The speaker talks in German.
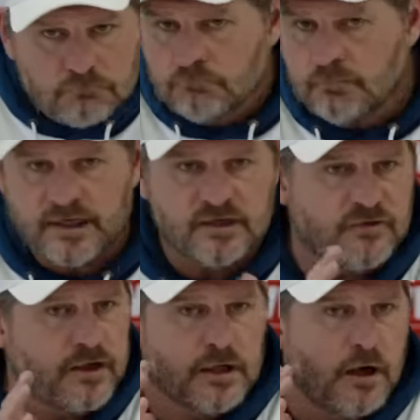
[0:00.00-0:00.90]

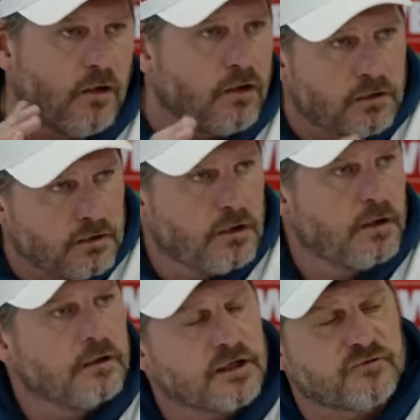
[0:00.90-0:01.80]
meinetwegen auch,
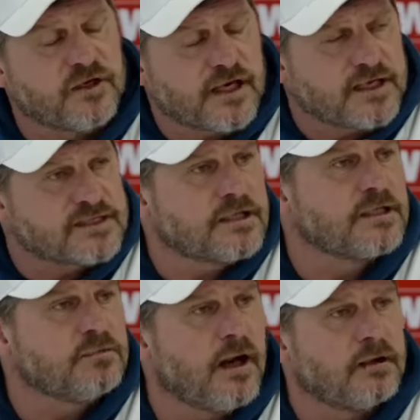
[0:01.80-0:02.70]
dass wir nicht alles
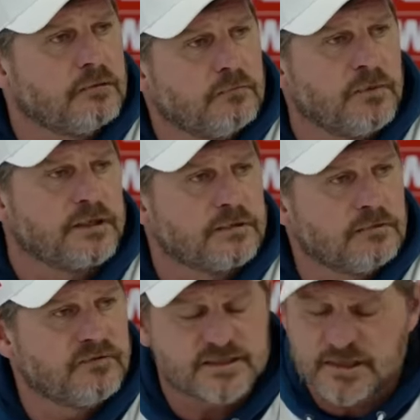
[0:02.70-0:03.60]
richtig machen mit.
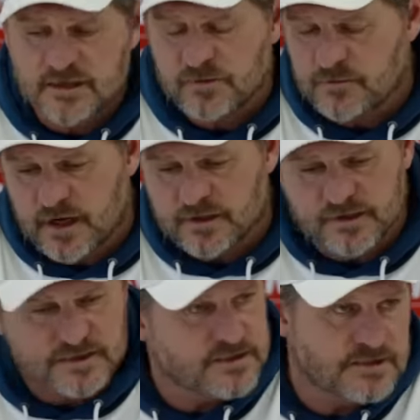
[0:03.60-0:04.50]
Was ich nicht mitmache,
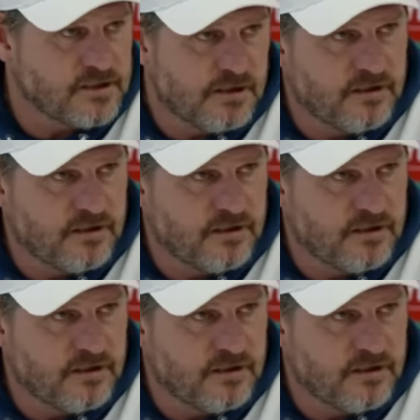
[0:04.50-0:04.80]
ist,